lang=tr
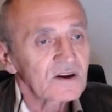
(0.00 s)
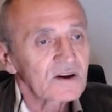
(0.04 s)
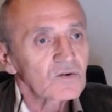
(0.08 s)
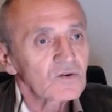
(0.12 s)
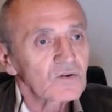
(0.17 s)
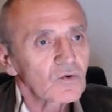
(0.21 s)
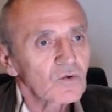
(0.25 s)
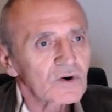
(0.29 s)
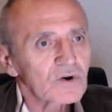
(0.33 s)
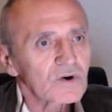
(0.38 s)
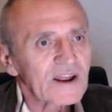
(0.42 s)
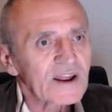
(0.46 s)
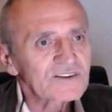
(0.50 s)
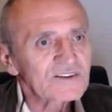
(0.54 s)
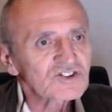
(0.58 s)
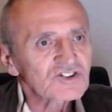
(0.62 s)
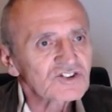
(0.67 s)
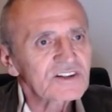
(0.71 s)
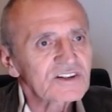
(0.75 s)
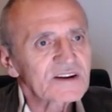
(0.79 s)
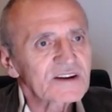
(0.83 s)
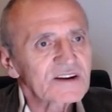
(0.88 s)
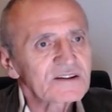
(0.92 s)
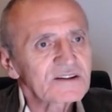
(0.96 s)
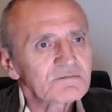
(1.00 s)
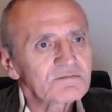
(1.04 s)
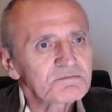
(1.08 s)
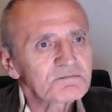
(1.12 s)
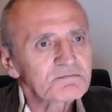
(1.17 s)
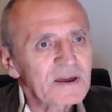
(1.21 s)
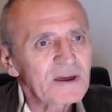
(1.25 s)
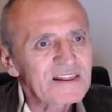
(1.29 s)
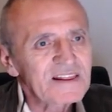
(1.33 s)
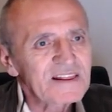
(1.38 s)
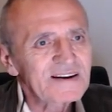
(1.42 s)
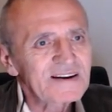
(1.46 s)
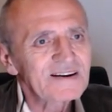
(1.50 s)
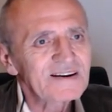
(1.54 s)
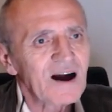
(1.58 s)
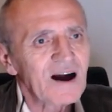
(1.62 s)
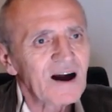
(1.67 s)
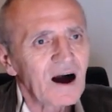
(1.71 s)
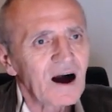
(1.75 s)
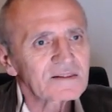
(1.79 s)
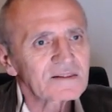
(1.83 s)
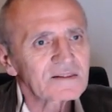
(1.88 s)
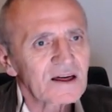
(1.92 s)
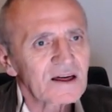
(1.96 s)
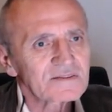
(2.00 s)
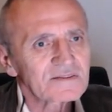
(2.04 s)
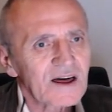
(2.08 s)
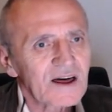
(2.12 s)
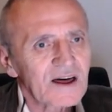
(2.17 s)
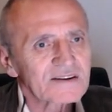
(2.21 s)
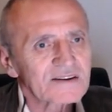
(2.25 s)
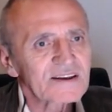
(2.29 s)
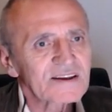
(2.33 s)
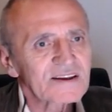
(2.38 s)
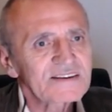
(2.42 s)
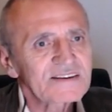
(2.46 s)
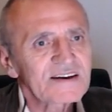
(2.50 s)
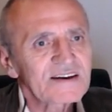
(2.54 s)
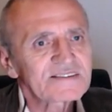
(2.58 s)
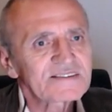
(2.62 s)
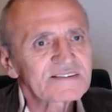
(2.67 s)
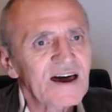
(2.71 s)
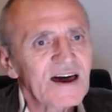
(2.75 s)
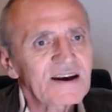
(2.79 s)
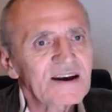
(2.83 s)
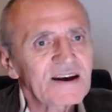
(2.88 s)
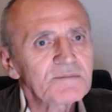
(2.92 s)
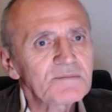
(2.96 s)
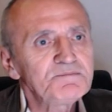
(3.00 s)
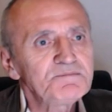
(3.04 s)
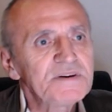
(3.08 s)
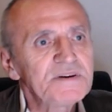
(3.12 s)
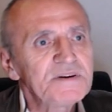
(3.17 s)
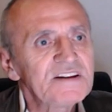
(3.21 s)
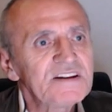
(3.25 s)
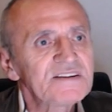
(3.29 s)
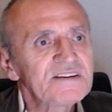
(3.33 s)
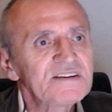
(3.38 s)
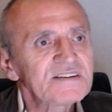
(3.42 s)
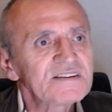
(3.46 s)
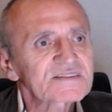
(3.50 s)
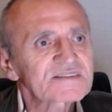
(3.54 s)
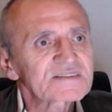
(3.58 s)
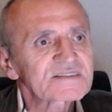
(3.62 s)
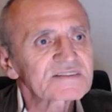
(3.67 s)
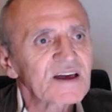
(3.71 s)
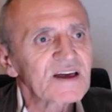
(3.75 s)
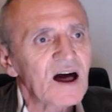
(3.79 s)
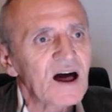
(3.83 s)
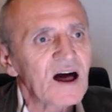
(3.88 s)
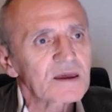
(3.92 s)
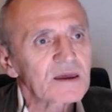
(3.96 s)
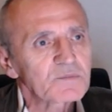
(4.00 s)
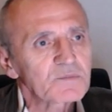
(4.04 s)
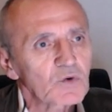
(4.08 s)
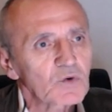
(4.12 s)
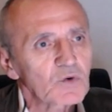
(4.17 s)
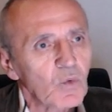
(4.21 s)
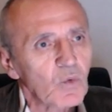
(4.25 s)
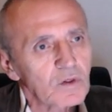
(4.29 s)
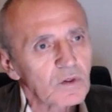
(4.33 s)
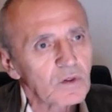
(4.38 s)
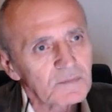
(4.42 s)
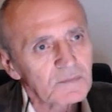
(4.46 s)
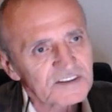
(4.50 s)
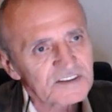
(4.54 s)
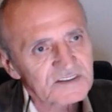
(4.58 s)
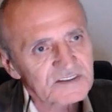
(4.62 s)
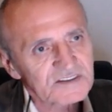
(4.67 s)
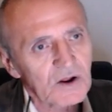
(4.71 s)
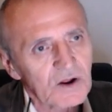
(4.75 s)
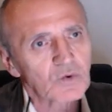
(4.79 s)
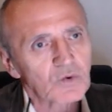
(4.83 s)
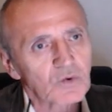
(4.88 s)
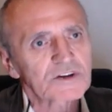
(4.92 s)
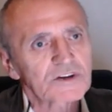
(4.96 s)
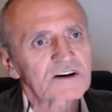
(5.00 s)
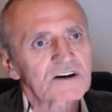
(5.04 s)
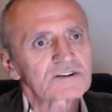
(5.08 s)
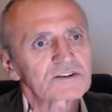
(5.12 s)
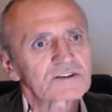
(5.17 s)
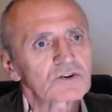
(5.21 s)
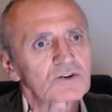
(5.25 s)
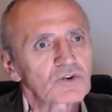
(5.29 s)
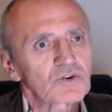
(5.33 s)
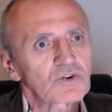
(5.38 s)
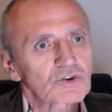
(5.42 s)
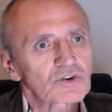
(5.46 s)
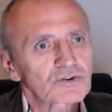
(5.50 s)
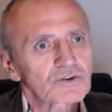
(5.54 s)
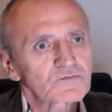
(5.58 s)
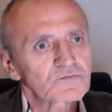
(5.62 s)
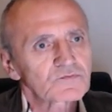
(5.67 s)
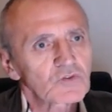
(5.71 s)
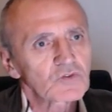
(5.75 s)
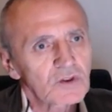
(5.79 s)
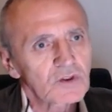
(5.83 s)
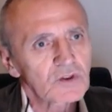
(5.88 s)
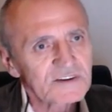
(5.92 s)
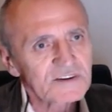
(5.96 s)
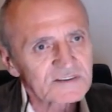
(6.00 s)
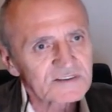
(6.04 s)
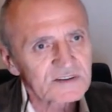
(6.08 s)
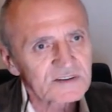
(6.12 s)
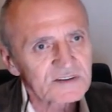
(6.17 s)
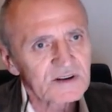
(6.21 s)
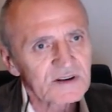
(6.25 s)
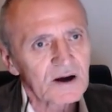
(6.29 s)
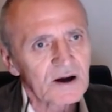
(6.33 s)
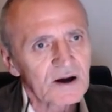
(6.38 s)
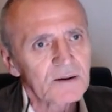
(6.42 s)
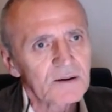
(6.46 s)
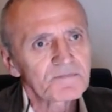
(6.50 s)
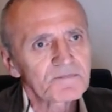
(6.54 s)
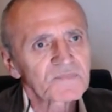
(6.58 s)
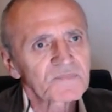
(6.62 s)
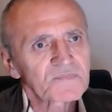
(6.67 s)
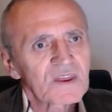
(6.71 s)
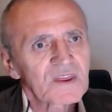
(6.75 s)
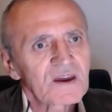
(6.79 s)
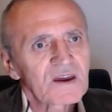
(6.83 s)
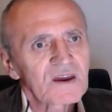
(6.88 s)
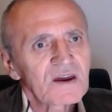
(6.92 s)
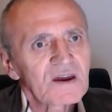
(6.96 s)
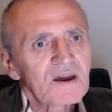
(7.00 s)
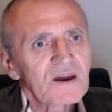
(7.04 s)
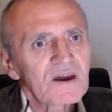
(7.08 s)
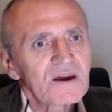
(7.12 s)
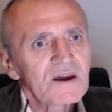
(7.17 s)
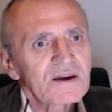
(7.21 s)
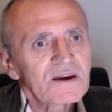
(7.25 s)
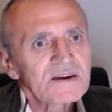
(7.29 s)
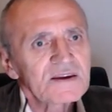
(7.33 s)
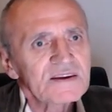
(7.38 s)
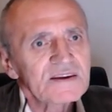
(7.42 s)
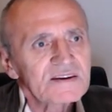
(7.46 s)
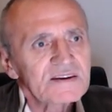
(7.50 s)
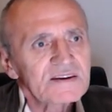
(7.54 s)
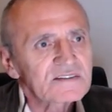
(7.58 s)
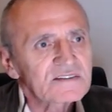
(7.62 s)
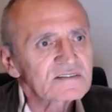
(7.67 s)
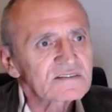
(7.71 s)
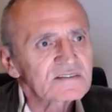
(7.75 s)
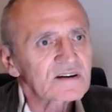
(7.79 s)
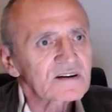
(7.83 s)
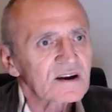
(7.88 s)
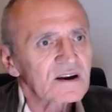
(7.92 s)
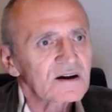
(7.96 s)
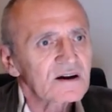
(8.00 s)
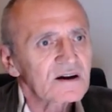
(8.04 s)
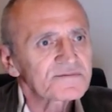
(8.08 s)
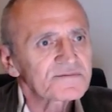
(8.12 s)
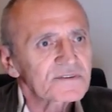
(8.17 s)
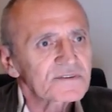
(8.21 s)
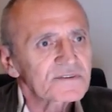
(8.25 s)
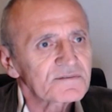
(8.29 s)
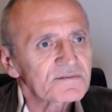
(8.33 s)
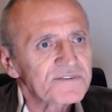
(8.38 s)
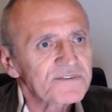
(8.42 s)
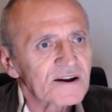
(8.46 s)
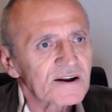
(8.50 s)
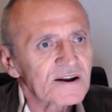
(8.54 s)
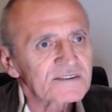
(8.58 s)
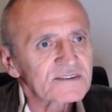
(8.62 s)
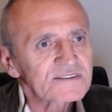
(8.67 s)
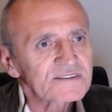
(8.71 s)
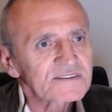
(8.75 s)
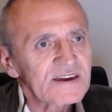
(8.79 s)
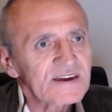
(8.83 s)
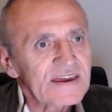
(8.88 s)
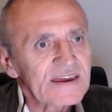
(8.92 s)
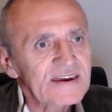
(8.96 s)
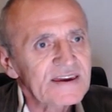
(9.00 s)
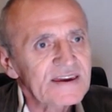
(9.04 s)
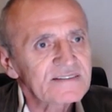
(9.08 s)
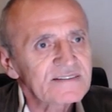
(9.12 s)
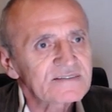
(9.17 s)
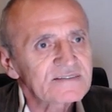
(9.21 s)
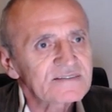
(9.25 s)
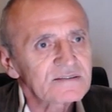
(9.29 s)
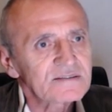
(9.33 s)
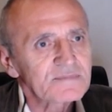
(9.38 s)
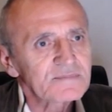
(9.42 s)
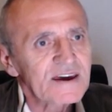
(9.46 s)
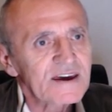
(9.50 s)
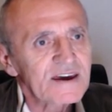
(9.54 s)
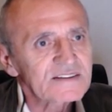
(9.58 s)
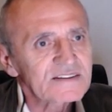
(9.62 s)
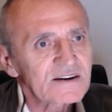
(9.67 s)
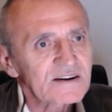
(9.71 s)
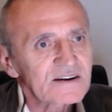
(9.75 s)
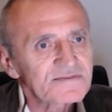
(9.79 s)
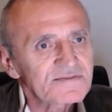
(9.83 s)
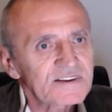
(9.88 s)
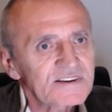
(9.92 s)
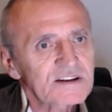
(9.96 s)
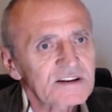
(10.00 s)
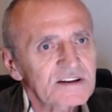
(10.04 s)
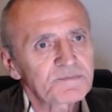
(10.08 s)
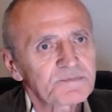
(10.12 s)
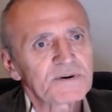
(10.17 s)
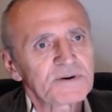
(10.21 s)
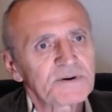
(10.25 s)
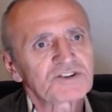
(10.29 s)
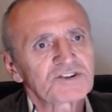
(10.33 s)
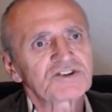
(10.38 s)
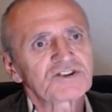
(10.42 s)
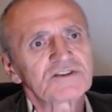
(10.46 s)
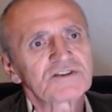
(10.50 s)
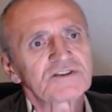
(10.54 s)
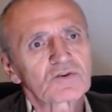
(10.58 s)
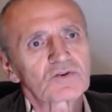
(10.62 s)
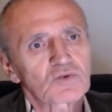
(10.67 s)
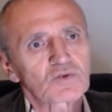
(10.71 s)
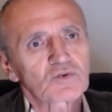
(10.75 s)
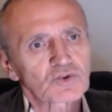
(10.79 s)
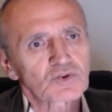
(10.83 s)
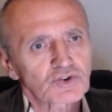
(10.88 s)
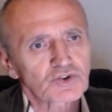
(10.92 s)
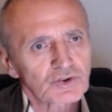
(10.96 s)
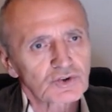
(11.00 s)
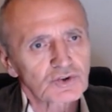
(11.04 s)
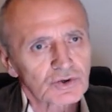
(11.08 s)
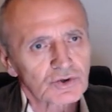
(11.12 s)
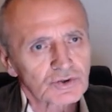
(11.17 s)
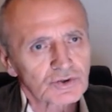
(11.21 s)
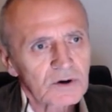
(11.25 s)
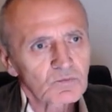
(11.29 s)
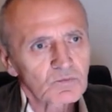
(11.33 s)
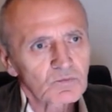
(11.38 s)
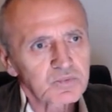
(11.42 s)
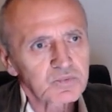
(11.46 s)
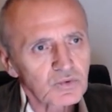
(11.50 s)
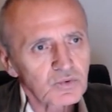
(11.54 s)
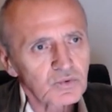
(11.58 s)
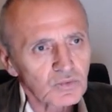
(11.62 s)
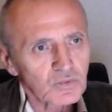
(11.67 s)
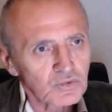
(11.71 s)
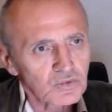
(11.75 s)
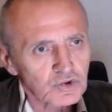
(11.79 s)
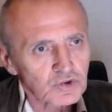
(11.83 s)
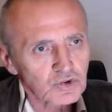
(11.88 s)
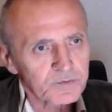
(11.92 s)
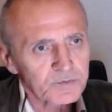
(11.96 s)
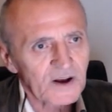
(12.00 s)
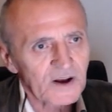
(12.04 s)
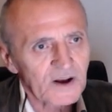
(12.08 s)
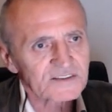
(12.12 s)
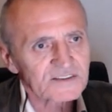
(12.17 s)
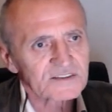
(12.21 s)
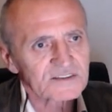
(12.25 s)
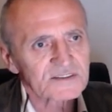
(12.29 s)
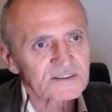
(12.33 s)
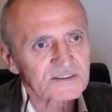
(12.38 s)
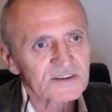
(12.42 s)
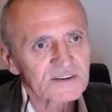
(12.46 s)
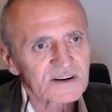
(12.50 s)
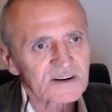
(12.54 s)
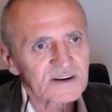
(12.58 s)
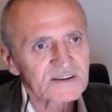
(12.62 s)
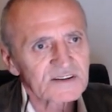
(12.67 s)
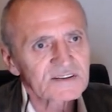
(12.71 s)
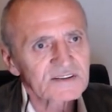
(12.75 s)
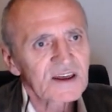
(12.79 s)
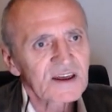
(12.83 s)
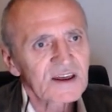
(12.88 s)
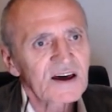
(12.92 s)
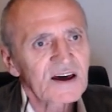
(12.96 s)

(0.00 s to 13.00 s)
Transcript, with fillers: öğrencilerin belirli alanlarda yeterli bilgi sahibi olmasına odaklanıyor. Dolayısıyla iki taraf farklı eğitim hedefleri peşinde koşuyor. Bu uyuşmazlıkların